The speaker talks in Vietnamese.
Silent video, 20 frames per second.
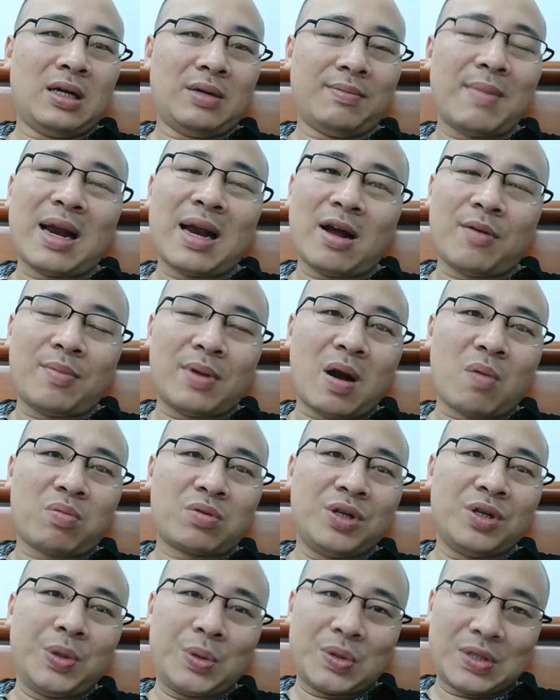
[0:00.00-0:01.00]
bạn nào mà
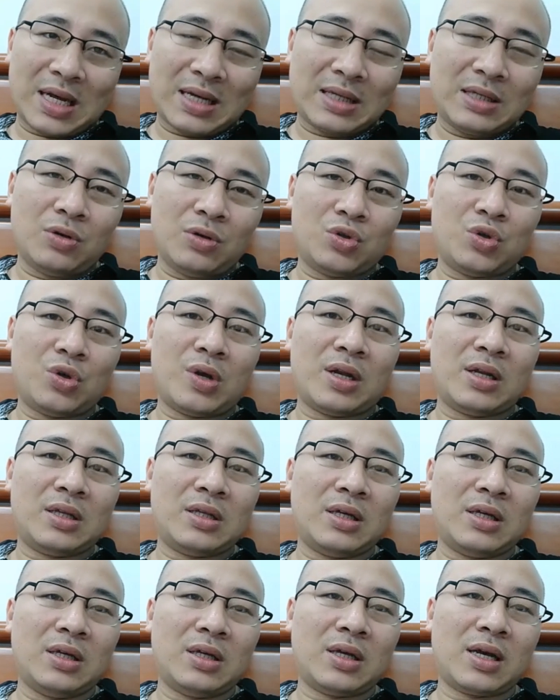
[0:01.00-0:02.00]
đọc nhiều sách nhiều chuyện ấy,
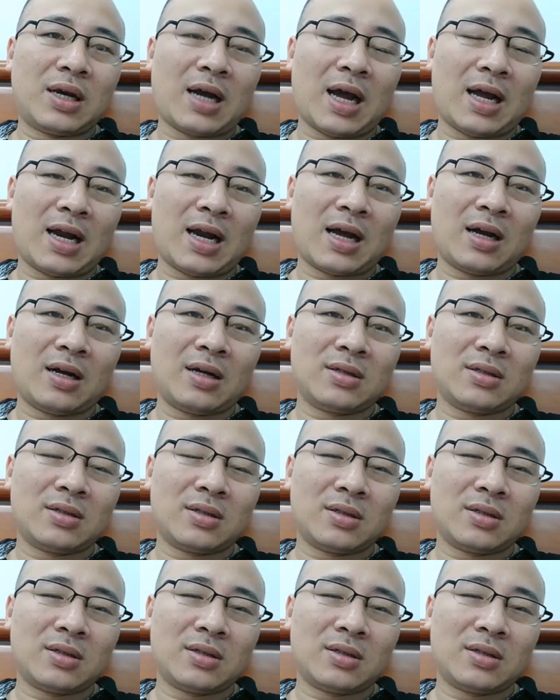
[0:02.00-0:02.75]
thì cái khả năng